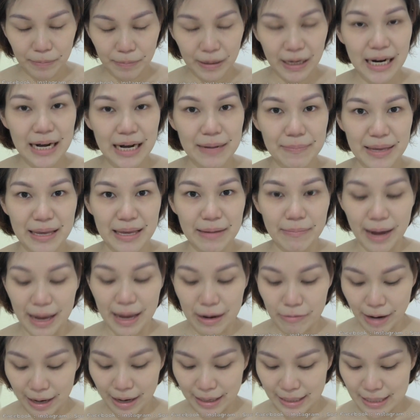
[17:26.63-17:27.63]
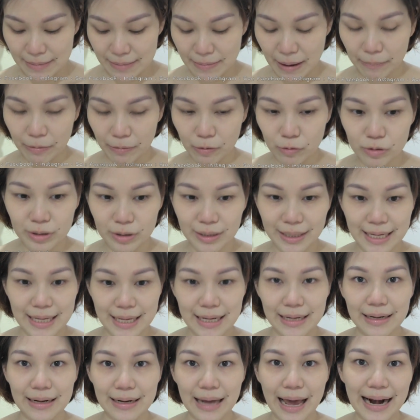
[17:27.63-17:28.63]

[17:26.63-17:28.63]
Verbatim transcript: เคยมีไหมวันที่แบบคุณกิน